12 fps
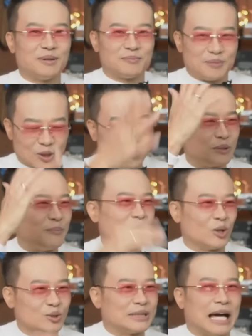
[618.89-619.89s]
พนลมคือประโย
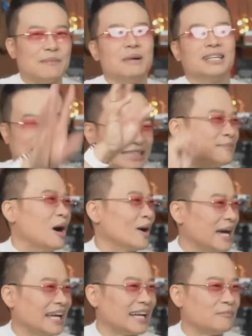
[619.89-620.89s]
ชน์สุดท้ายมึงใช้สมองเอ
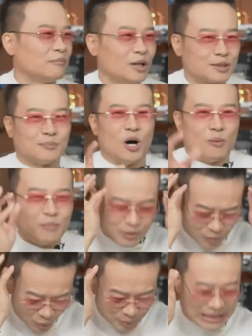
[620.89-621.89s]
งเนี่ยเพราะสมองมึง
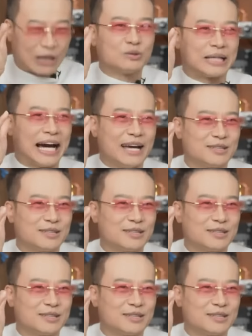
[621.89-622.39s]
โู้พระเจ้าอุตส่าห์ให้